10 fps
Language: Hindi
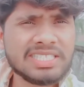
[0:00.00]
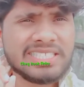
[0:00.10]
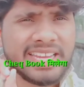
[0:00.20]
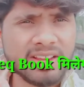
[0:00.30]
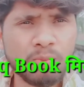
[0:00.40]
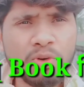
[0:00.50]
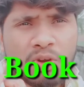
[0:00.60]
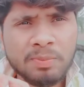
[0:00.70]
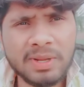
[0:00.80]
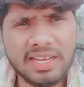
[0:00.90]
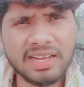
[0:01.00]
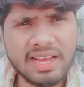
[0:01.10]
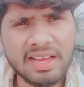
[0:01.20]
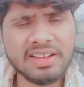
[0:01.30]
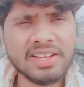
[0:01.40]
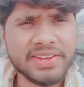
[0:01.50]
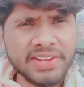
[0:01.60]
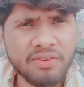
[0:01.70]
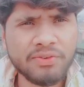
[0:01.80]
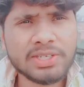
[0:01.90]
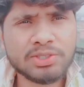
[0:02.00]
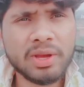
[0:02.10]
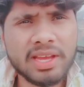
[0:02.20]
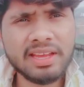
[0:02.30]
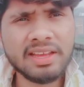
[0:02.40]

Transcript: चेक बुक मिलेगा या फिर जो है